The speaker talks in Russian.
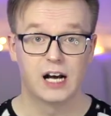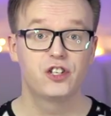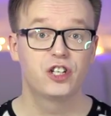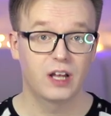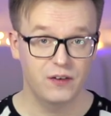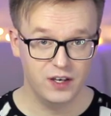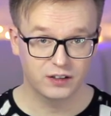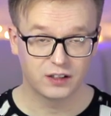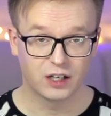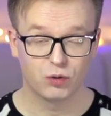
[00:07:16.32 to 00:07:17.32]
от
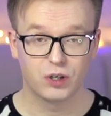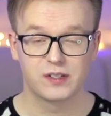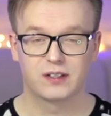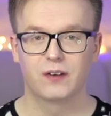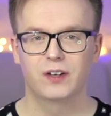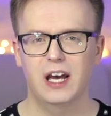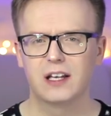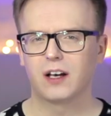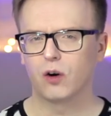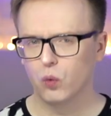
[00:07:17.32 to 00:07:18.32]
человека, который
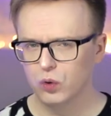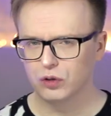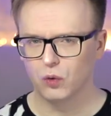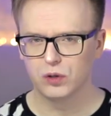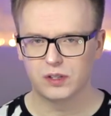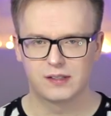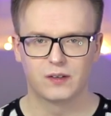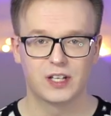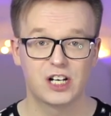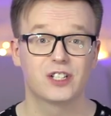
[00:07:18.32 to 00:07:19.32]
возглавляет какую-то
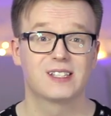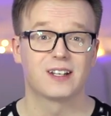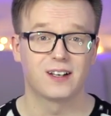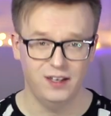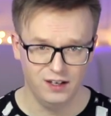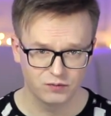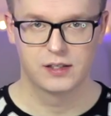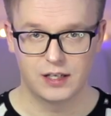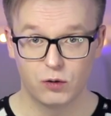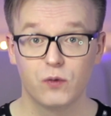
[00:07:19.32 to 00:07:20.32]
отрасль в нашей стране,
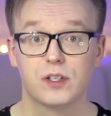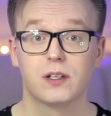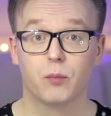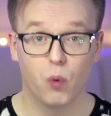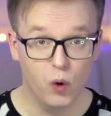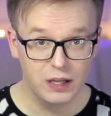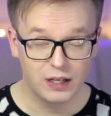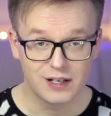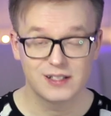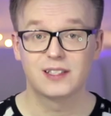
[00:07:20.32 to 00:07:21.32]
становится
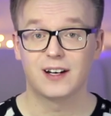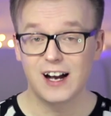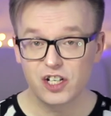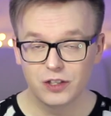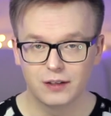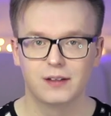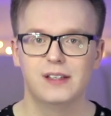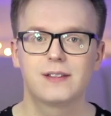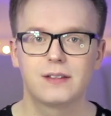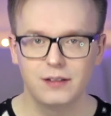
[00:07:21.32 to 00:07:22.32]
больно, страшно
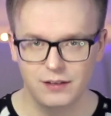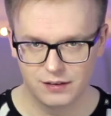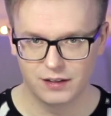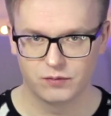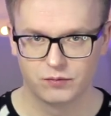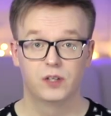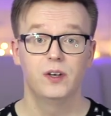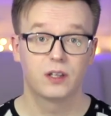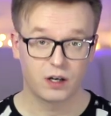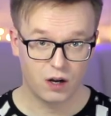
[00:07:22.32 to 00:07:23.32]
и стыдно.
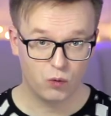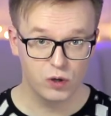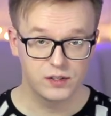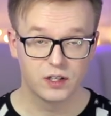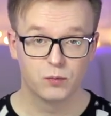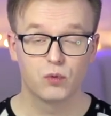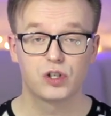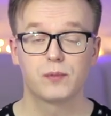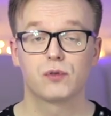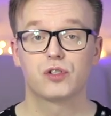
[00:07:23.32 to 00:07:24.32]
Твиттер Рогозина мы
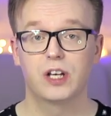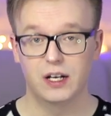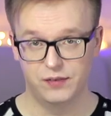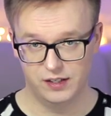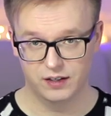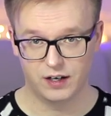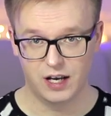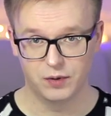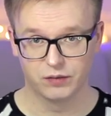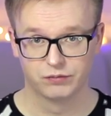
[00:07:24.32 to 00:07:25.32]
уже обсуждали в
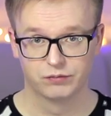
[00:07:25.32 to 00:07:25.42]
Телеграме.